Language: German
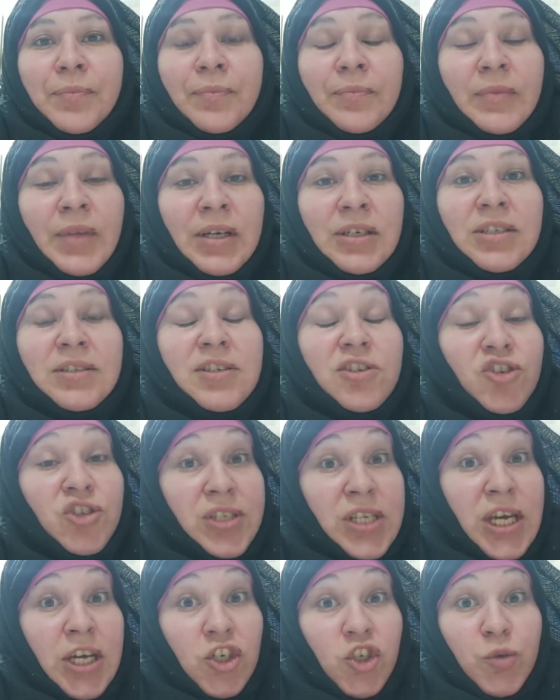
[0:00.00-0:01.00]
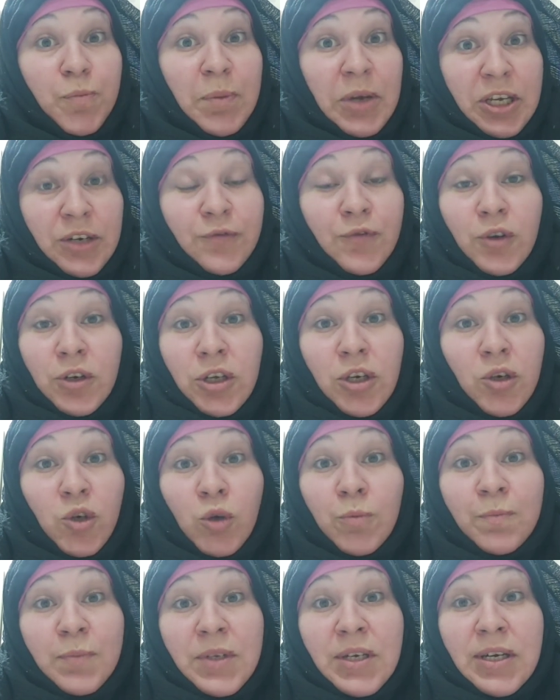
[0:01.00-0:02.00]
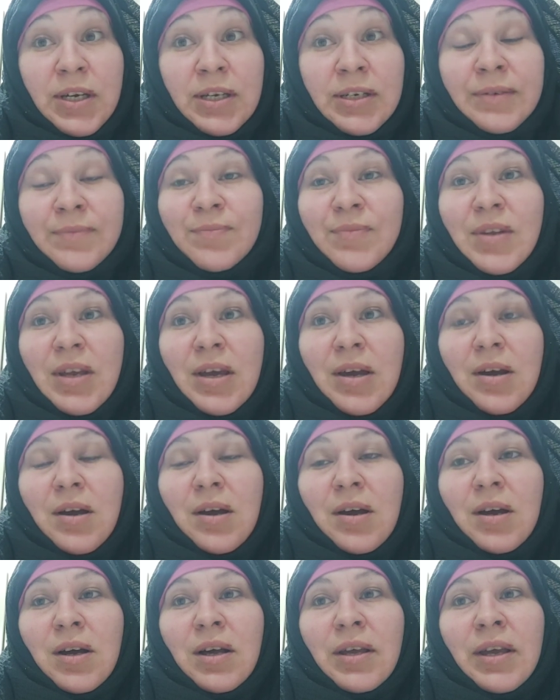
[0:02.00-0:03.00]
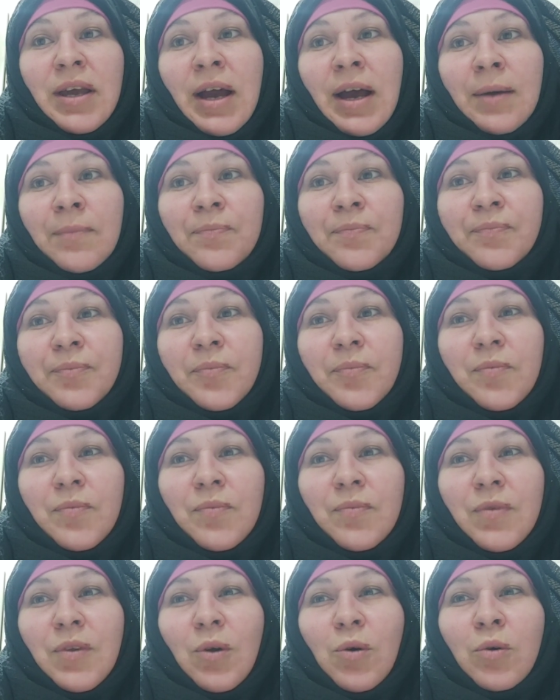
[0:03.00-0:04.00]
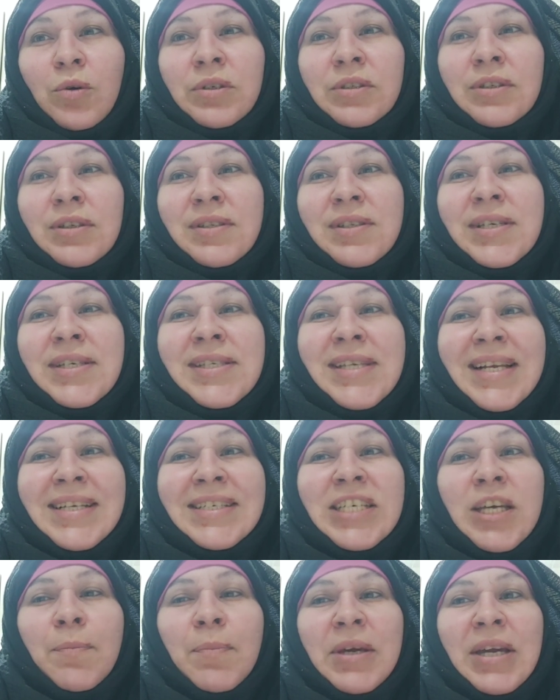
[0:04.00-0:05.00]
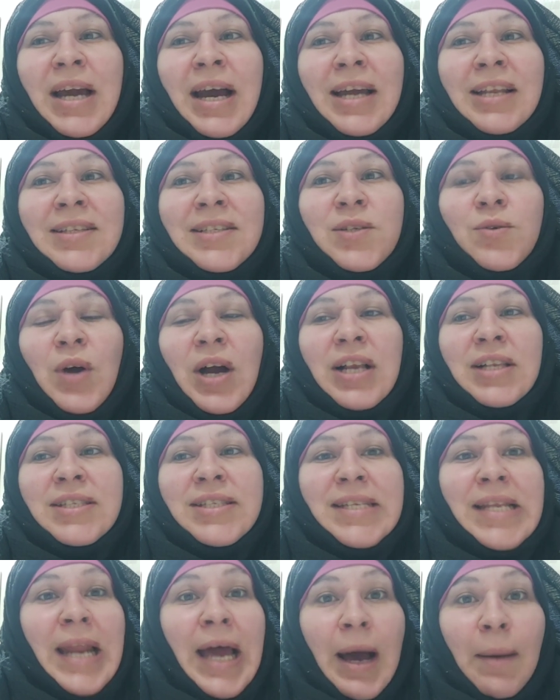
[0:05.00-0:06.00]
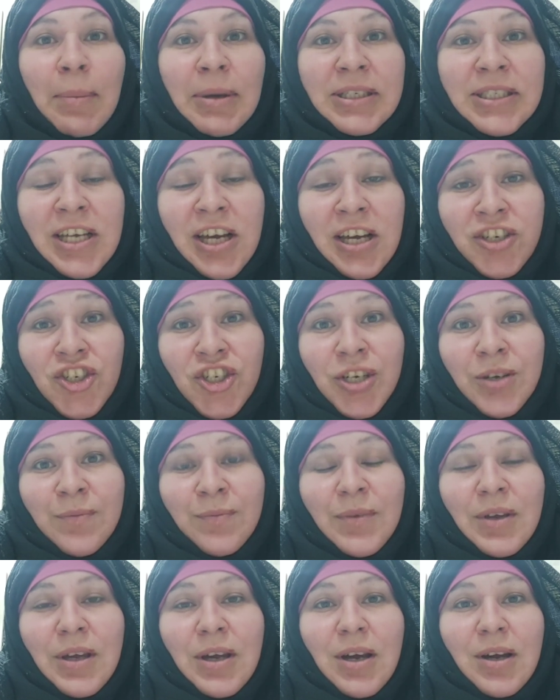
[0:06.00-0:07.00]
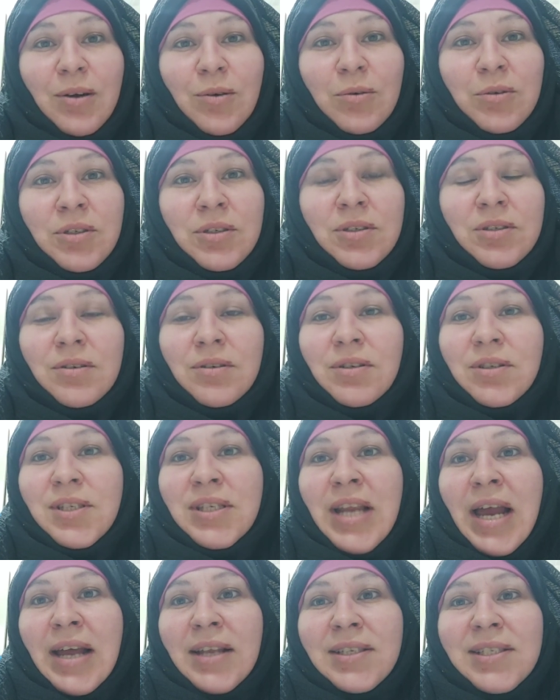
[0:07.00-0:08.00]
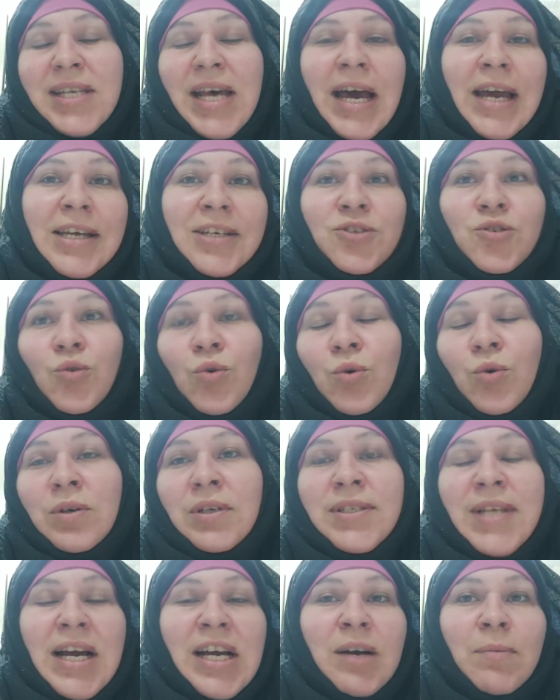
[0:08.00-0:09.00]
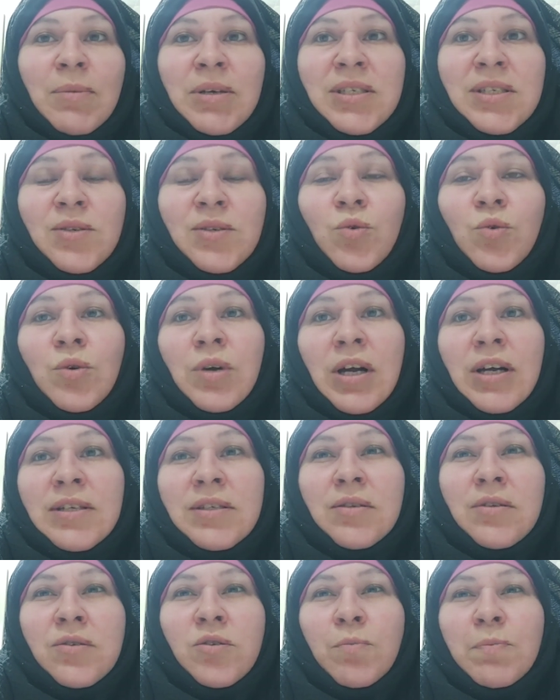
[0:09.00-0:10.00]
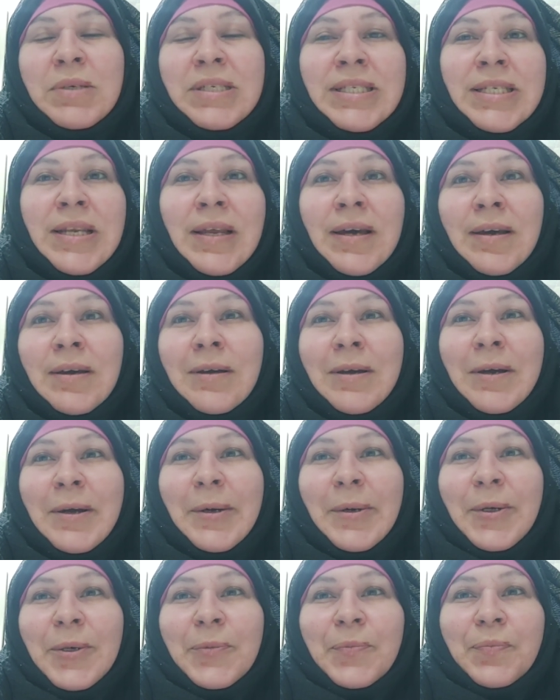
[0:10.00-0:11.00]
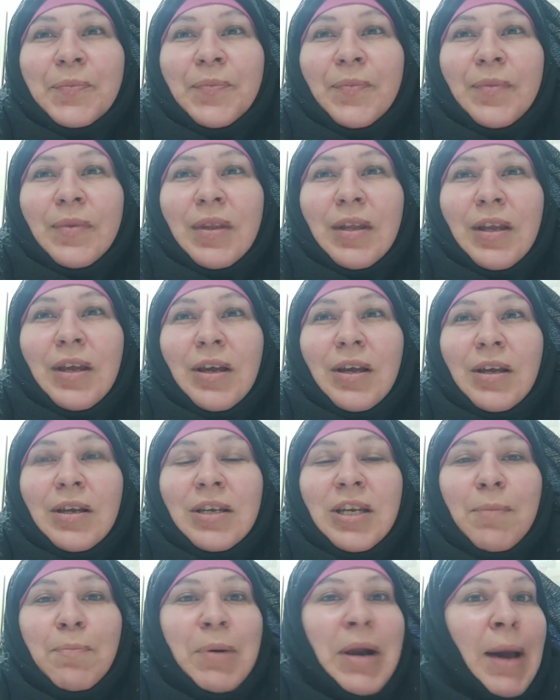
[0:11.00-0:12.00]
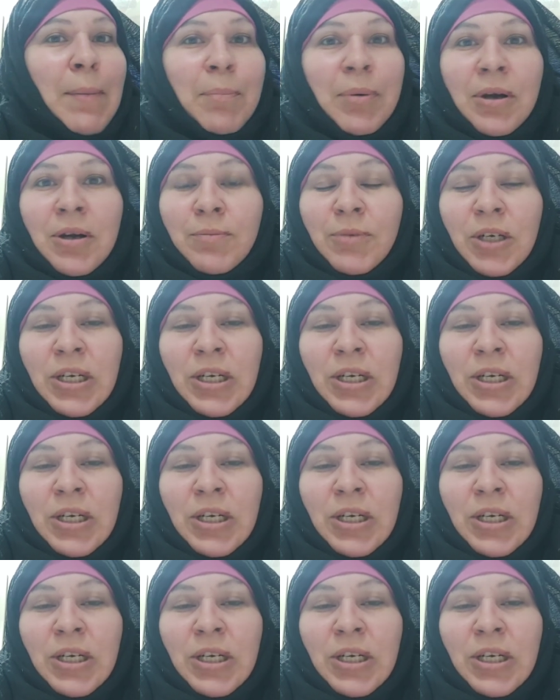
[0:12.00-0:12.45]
Ne, das ist sehr spät für eine Ägypterin. Ja, und sie ist halt hier bekannt so als Labertasche. Und na, Zeitung, sagen wir so, also so ein bisschen eine, Plapper,